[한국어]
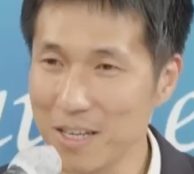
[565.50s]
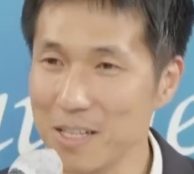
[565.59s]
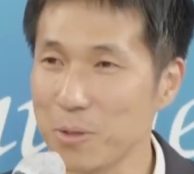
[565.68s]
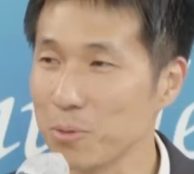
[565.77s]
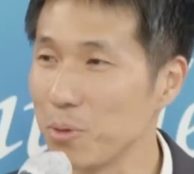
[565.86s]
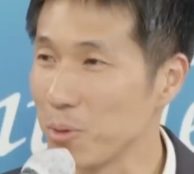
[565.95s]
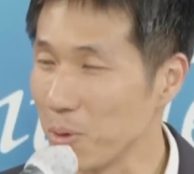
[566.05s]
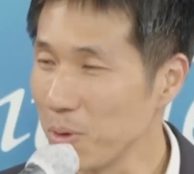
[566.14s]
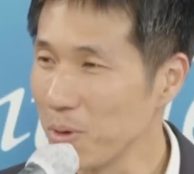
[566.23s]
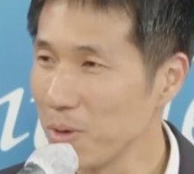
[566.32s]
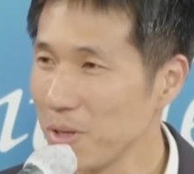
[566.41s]

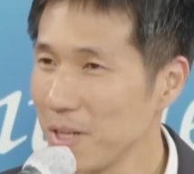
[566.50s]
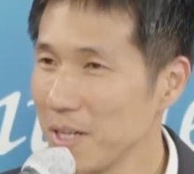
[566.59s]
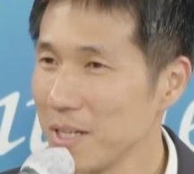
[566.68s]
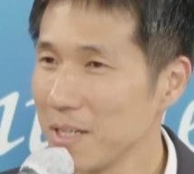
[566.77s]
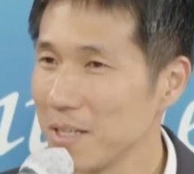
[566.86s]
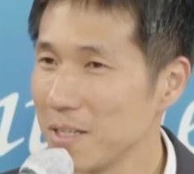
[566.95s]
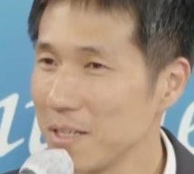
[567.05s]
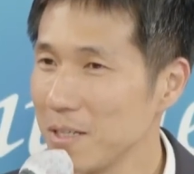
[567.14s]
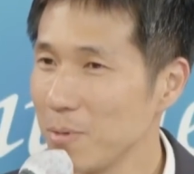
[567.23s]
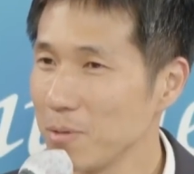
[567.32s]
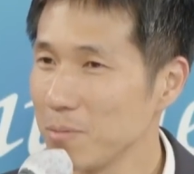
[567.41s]
정도로. 음. 아,
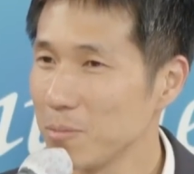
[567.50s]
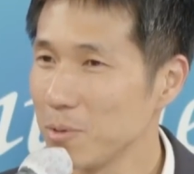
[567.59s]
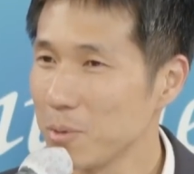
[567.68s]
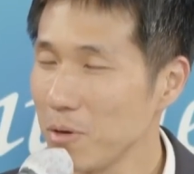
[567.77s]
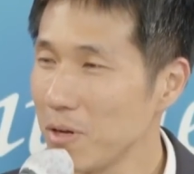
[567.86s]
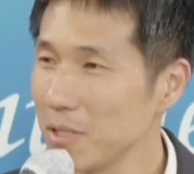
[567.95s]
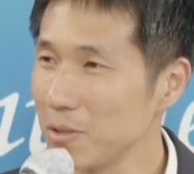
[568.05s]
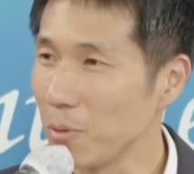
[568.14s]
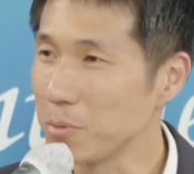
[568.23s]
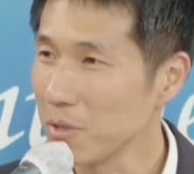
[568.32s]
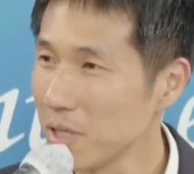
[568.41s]
이번 그럼 성과는
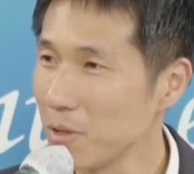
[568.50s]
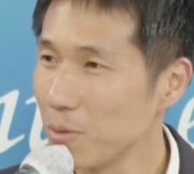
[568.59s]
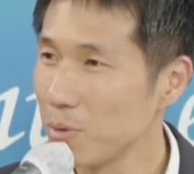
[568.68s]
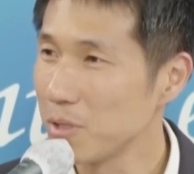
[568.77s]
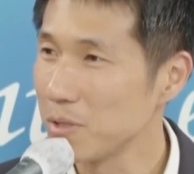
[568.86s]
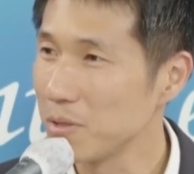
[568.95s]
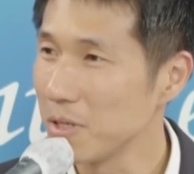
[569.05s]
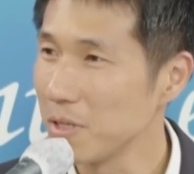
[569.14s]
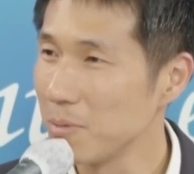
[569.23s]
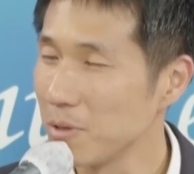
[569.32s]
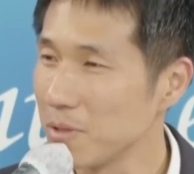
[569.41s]
없었다라고 보시는 거예요?
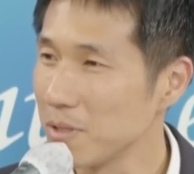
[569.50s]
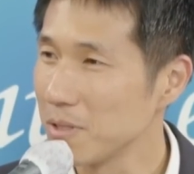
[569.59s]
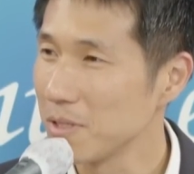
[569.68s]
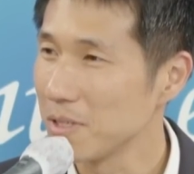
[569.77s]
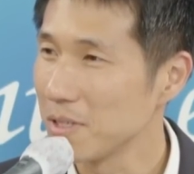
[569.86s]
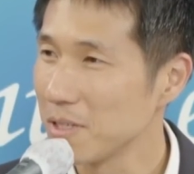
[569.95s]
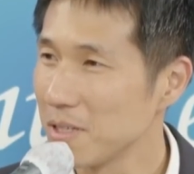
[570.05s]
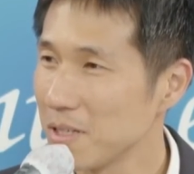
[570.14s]
이번 아니, 그러니까 그런